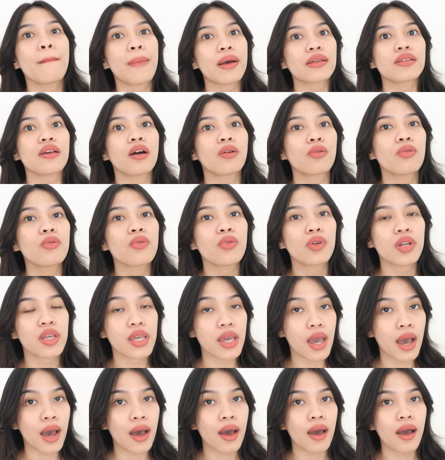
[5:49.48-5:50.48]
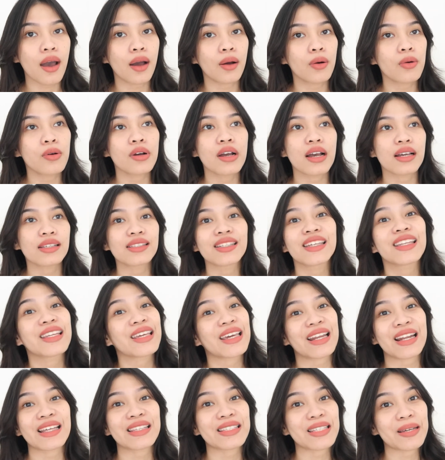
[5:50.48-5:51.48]
pas aku kuliah aku nggak
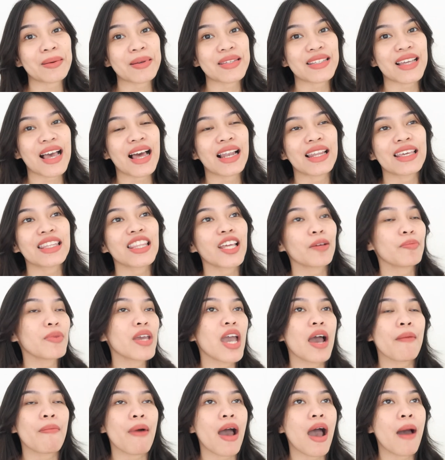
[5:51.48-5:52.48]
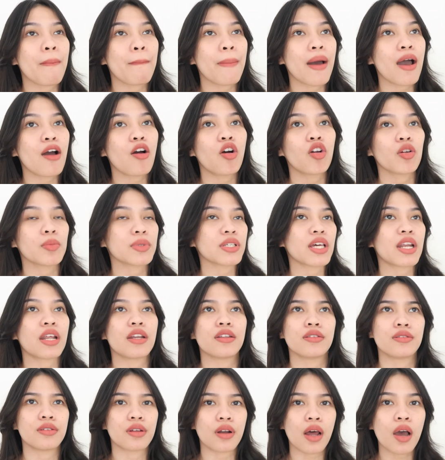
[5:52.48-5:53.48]
skincarean sama sekali tapi apa-apa kalau
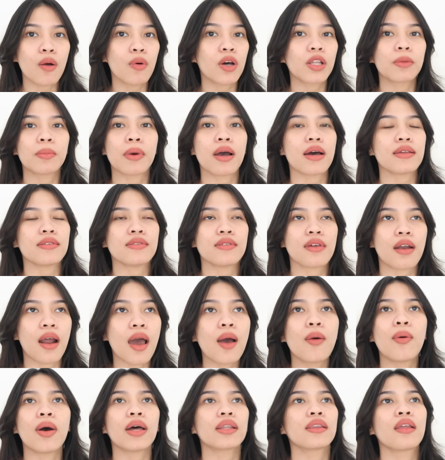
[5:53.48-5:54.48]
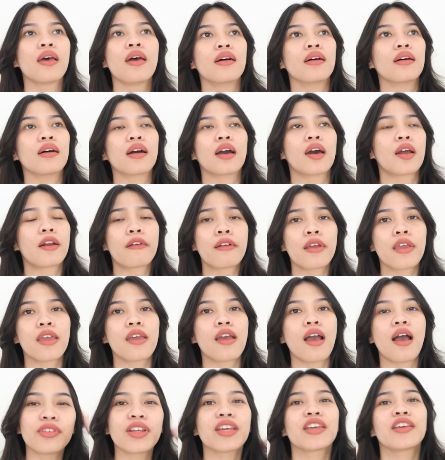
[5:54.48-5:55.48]
misalnya ada jerawat bekas jerawat eh, kering
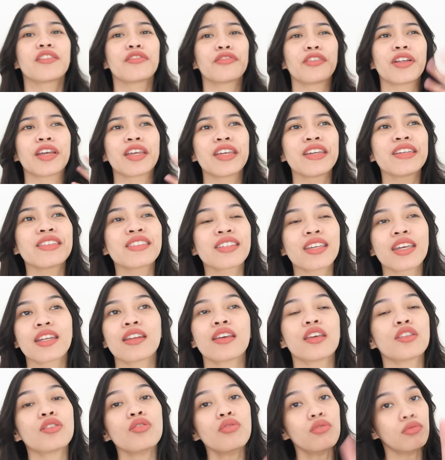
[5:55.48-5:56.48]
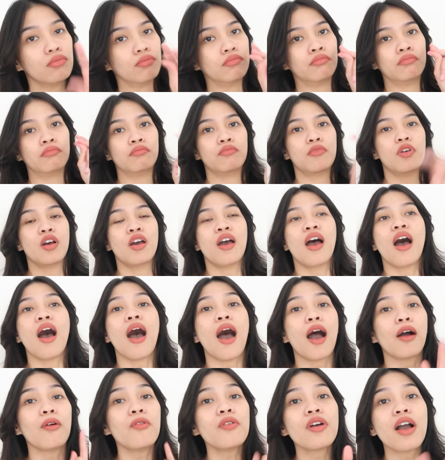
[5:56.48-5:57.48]
flaky flaky skin itu
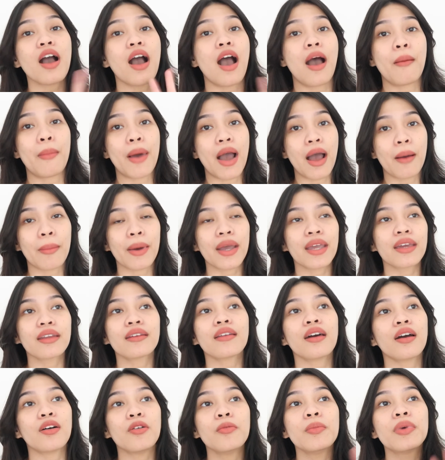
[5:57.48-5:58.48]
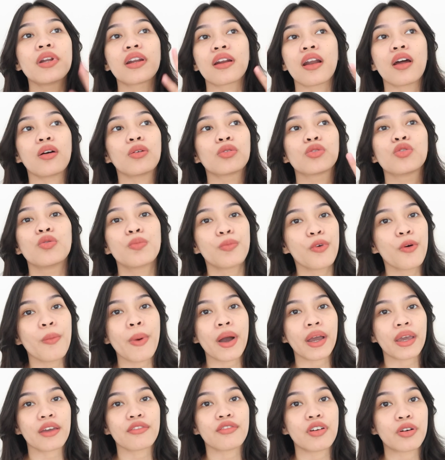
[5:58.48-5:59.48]
aku nggak ngapa-ngapain aku beneran aku tumpuk
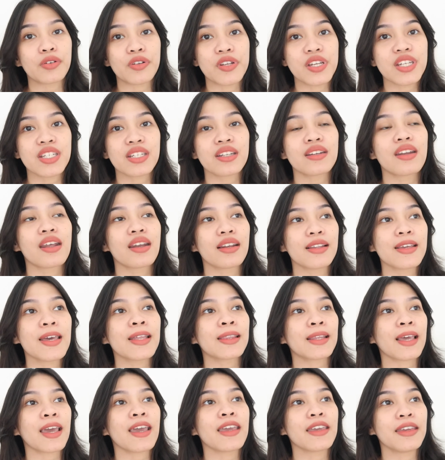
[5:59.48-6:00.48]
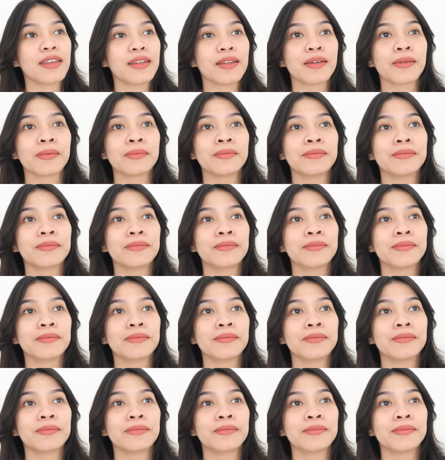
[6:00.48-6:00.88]
pakai foundation dan lihat kayak gini